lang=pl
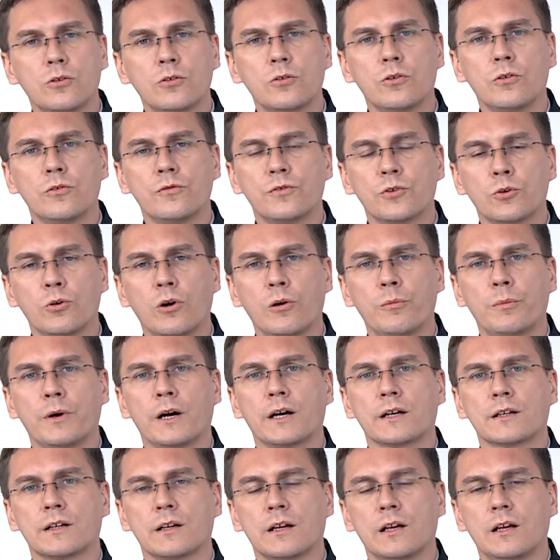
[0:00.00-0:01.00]
ów
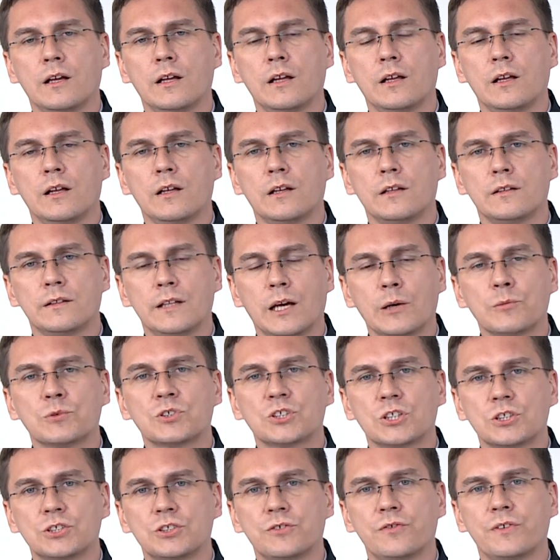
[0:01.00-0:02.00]
chłopak na
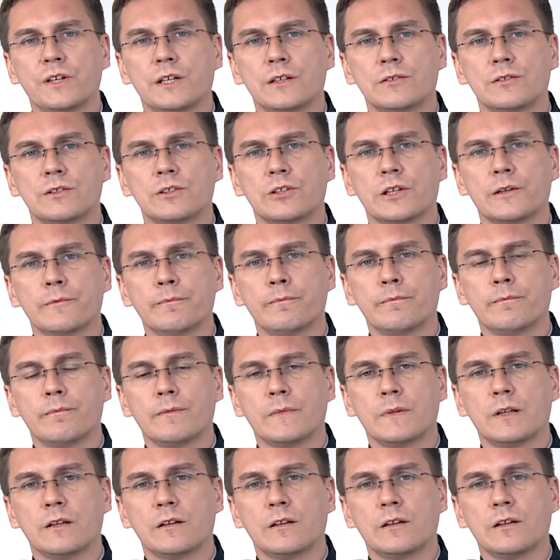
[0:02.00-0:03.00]
msze święte.
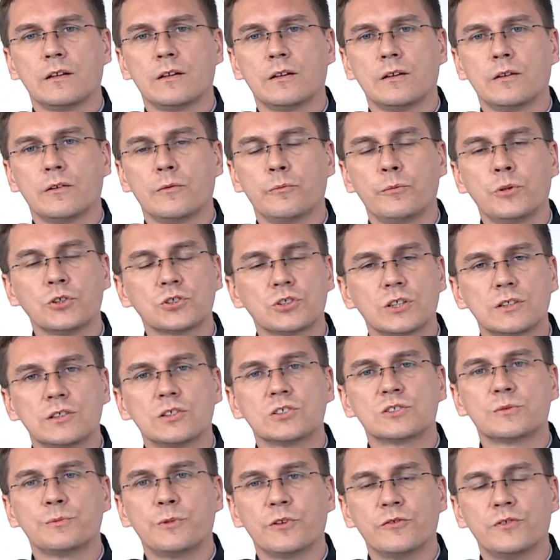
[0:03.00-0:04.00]
Poszedł do
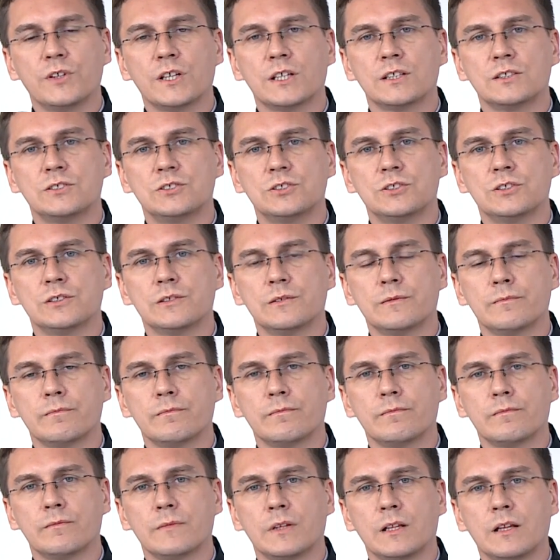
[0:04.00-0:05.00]
spowiedzi.
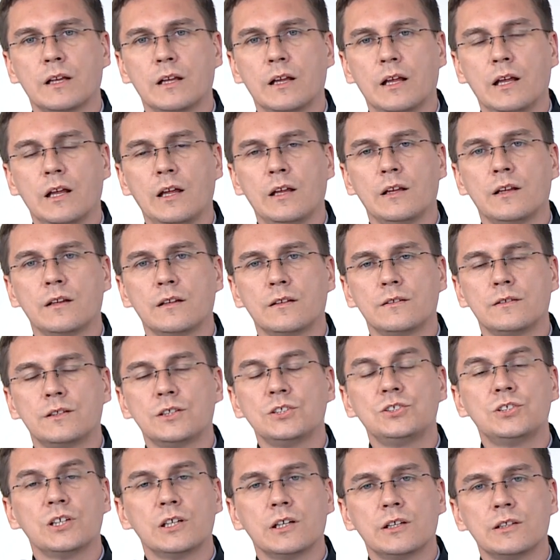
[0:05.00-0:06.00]

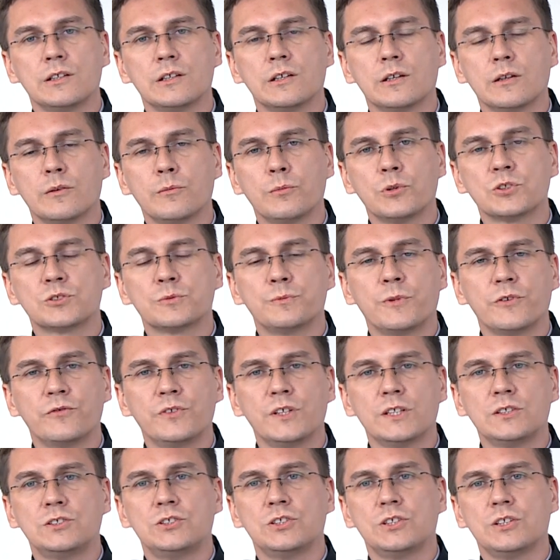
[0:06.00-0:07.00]
Tydzień po
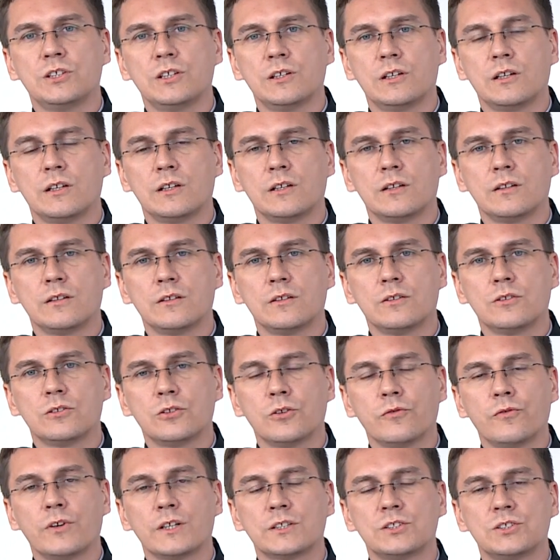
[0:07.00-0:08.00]
spowiedzi to
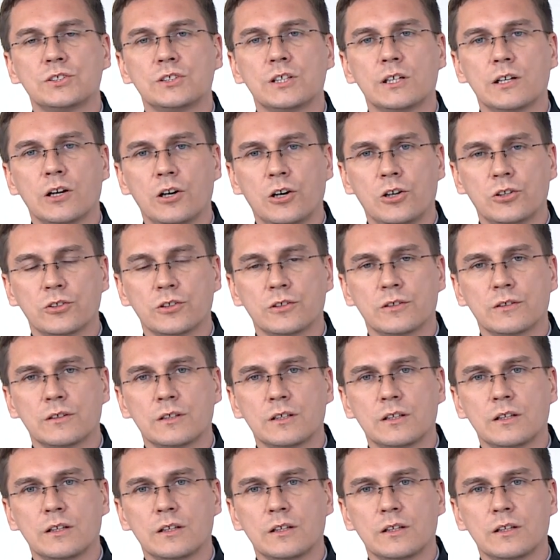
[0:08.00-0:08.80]
właśnie on